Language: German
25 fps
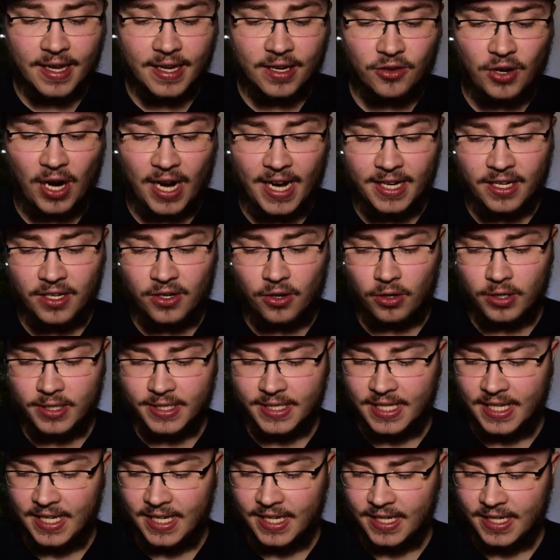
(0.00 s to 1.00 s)
Ryan
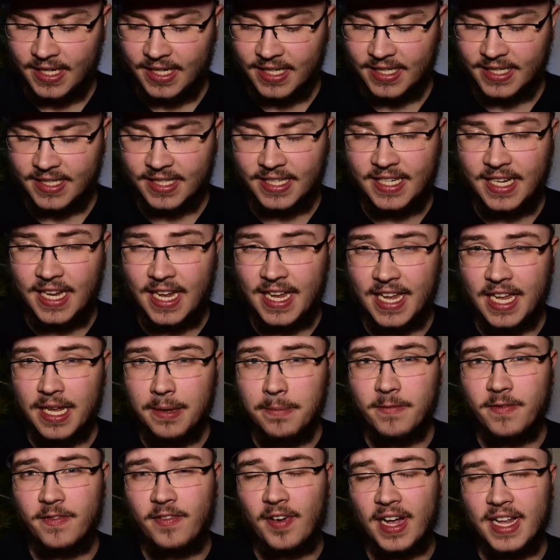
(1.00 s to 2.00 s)
Gosling ist hier
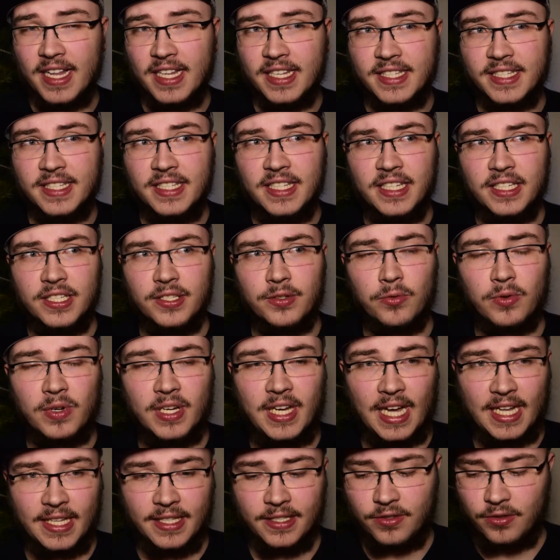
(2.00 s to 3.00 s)
ebenfalls nicht so
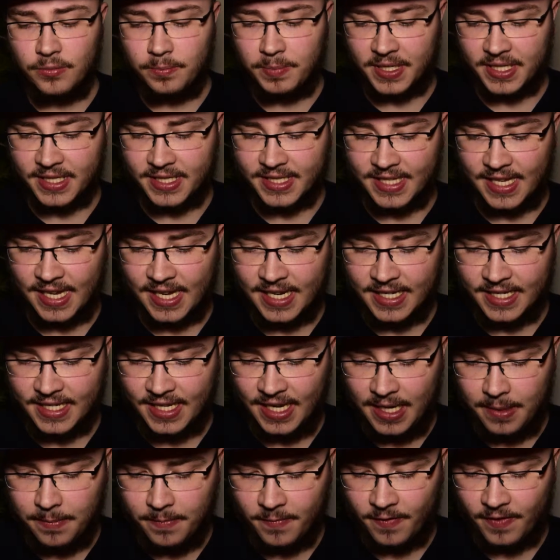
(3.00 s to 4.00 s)
ganz so präsent,
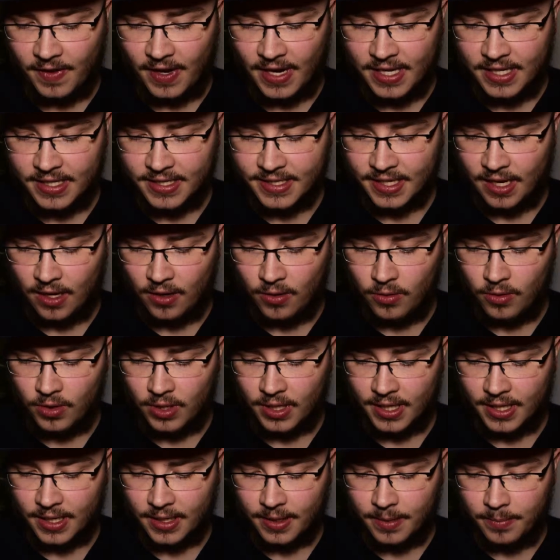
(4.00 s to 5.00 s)
ebenfalls
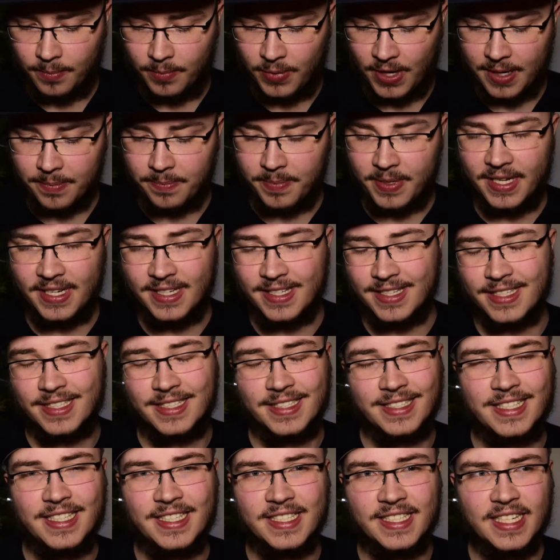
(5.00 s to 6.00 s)
auch äh, Brad Pitt,
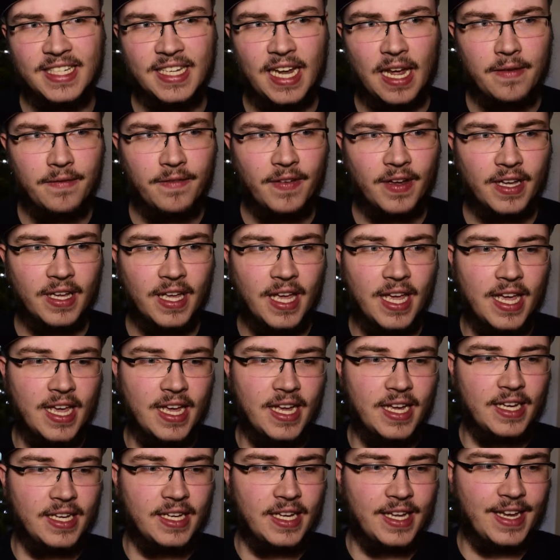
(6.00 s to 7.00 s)
die sind einfach
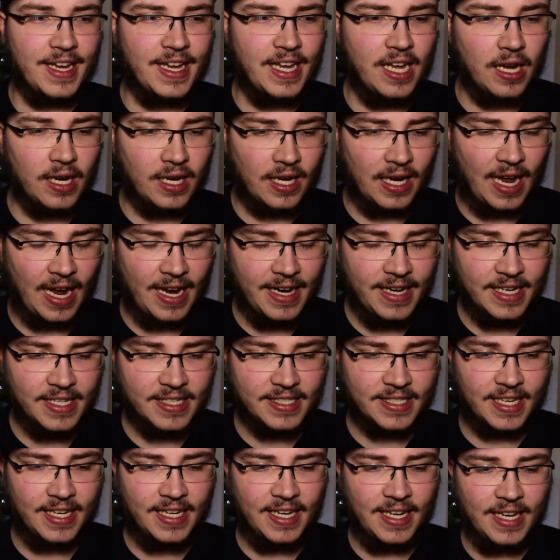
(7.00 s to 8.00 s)
eher kleine.
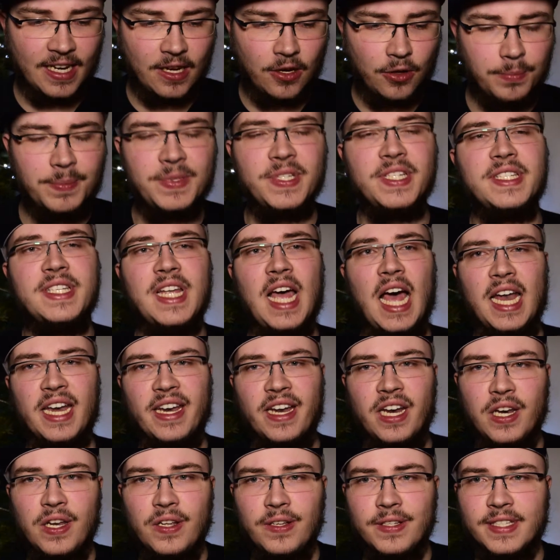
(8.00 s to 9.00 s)
Es geht eher um diese
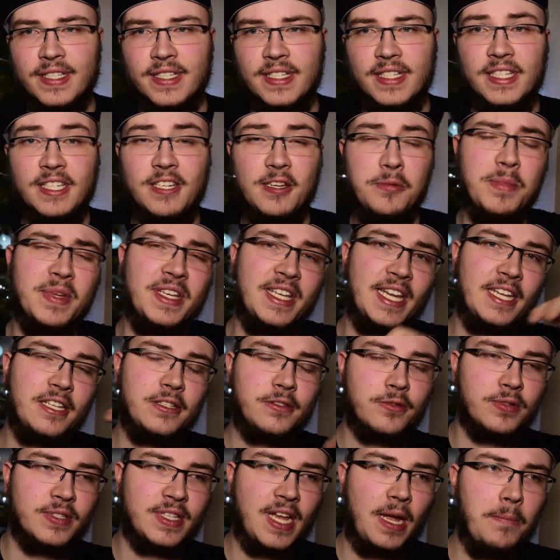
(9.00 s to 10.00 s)
Analysten, die mit
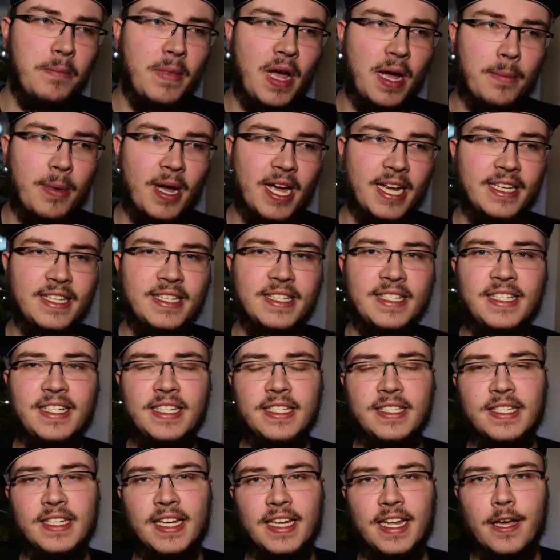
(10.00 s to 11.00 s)
denen zusammenarbeiten.
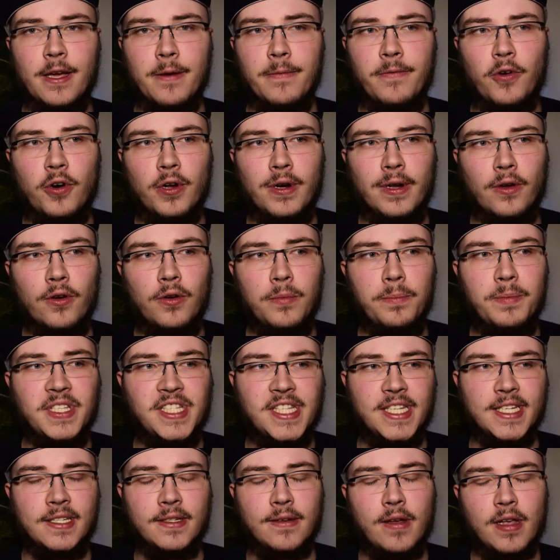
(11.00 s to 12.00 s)
Die sind eher im Vordergrund,
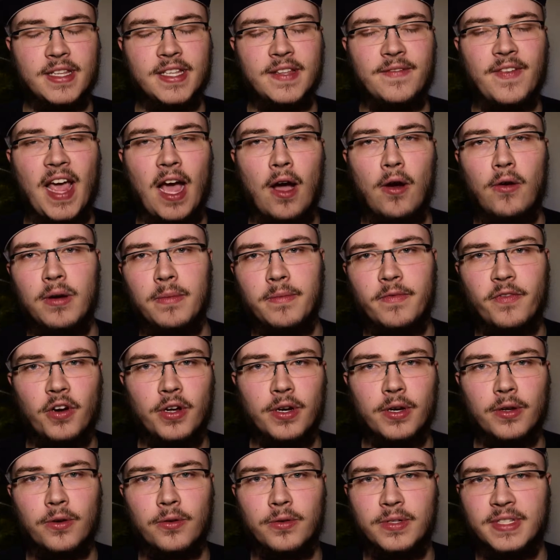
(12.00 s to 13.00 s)
beziehungsweise wer auch im
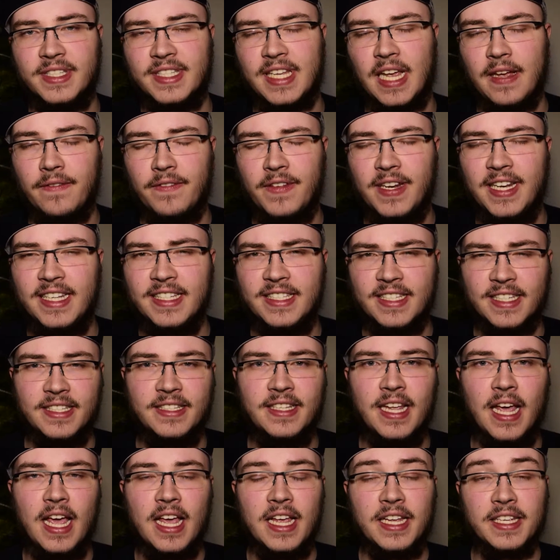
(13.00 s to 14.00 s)
Vordergrund sehr viel ist,
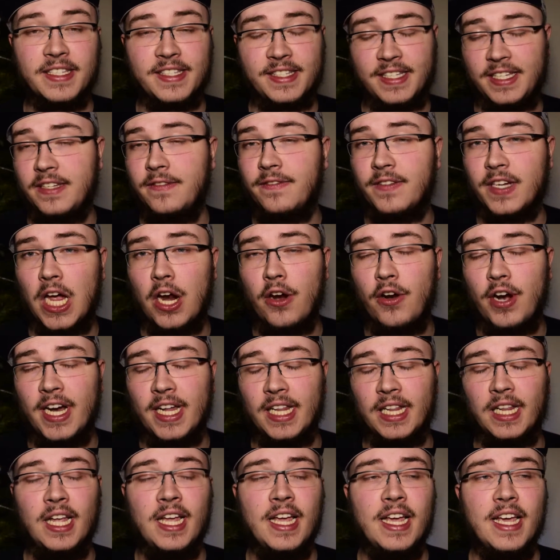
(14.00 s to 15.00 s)
ist Steve
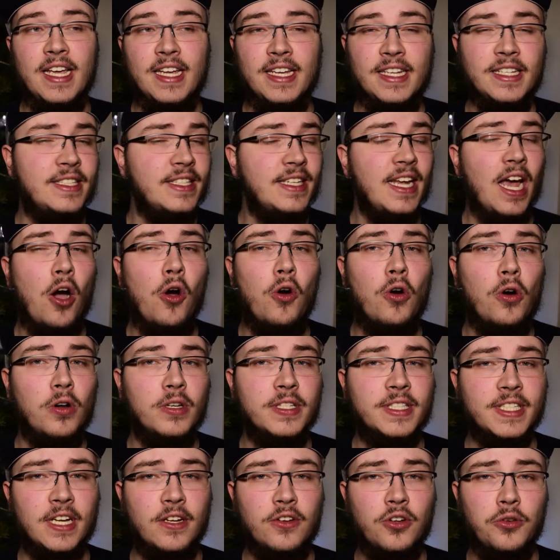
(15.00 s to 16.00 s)
Carell. Ist hier auch
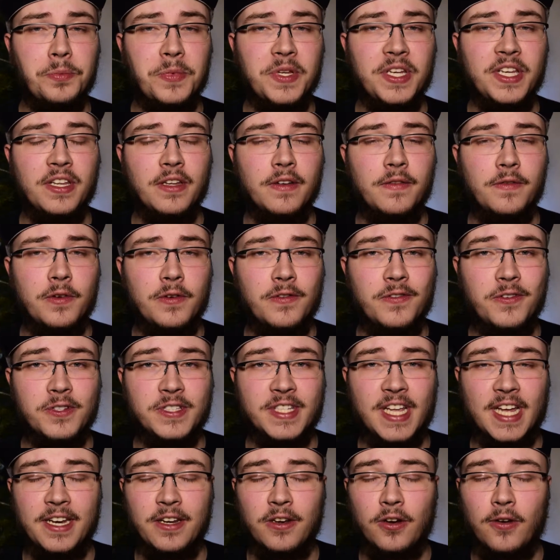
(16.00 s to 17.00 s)
Oscar nominiert für,
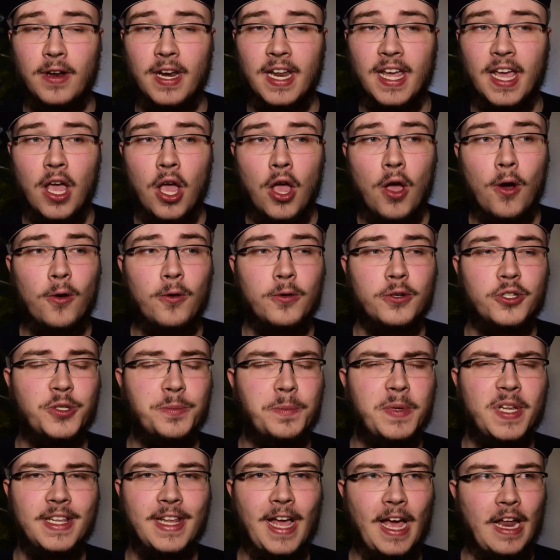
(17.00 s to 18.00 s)
für seine Rolle und
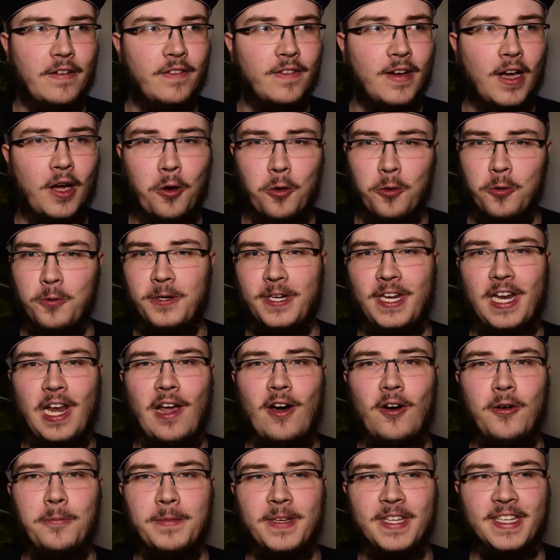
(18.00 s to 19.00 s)
spielt einfach
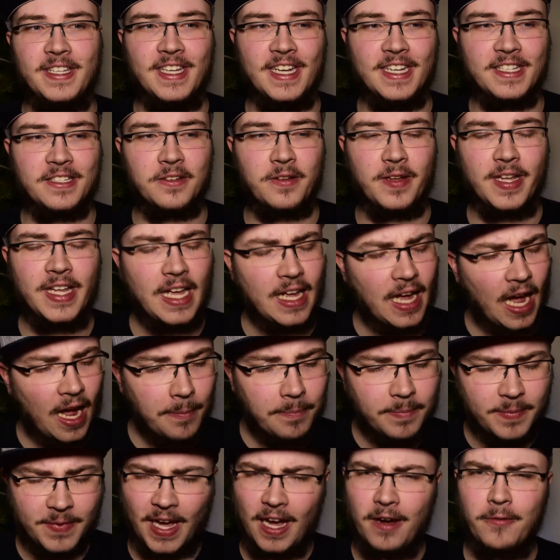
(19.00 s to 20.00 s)
unglaublich. Also
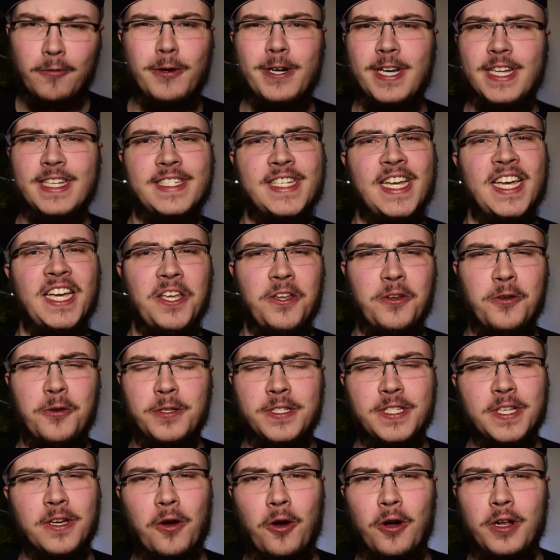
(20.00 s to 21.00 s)
ab da, wo der
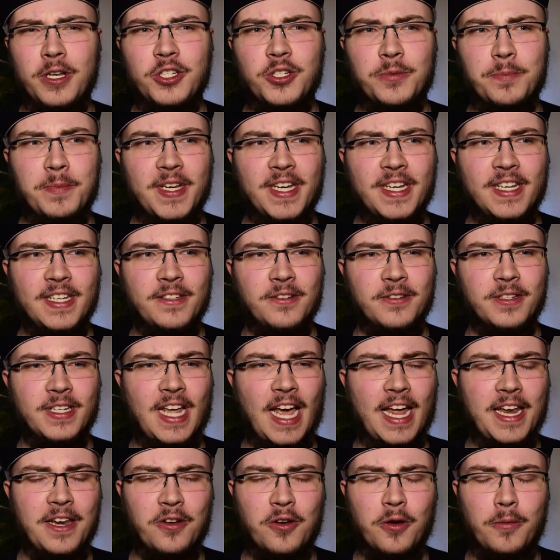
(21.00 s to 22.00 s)
seriöse Rollen spielt und
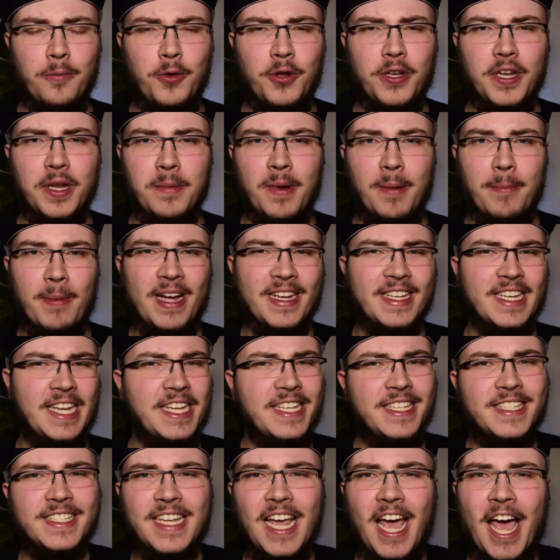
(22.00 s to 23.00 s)
keine Komödien mehr macht,
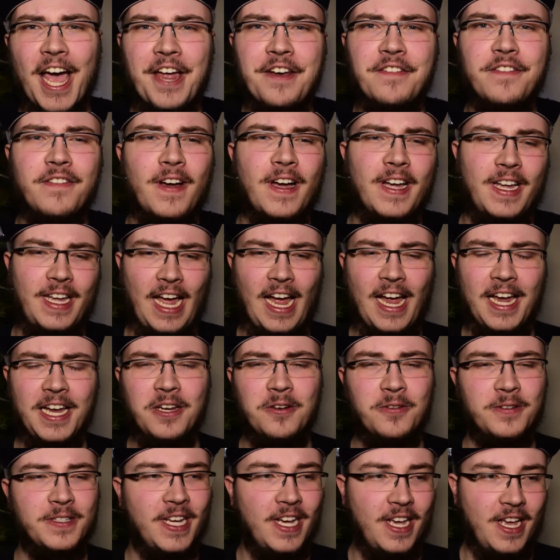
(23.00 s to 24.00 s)
ist der einfach
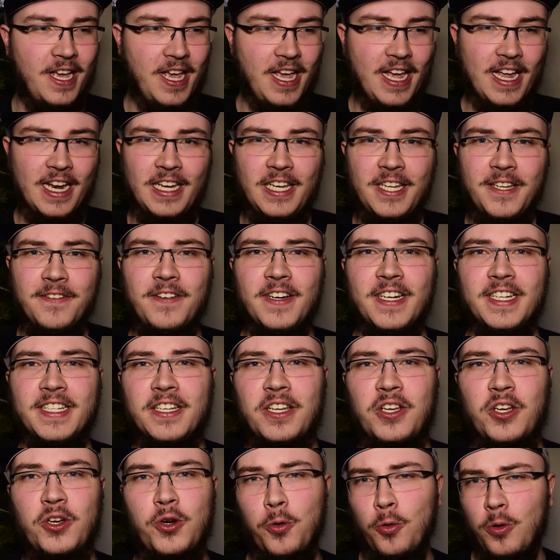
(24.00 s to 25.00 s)
geil und liefert
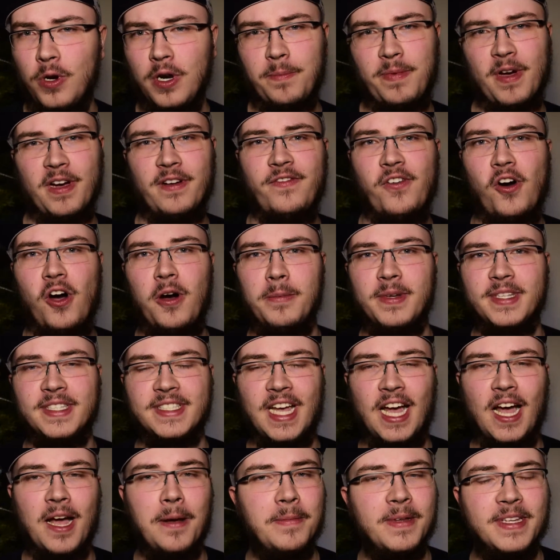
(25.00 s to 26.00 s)
coole
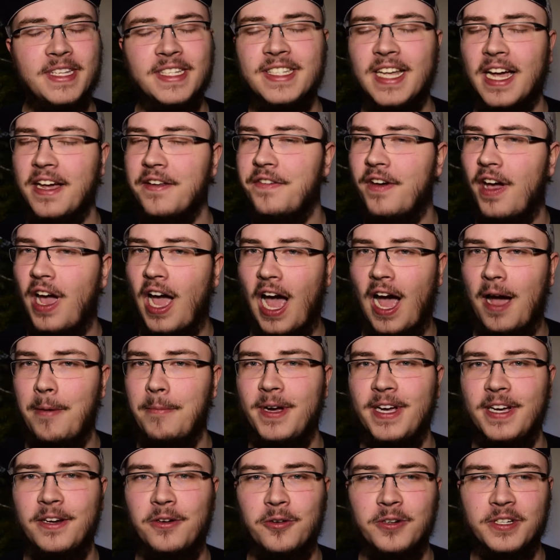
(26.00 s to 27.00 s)
Performance ab, ist einfach
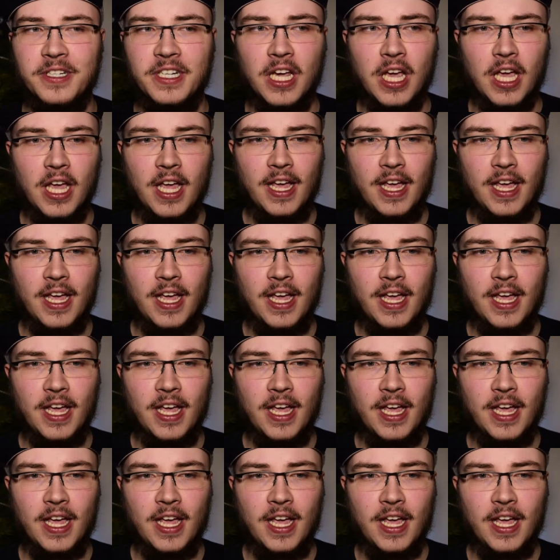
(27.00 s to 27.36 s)
Hammer und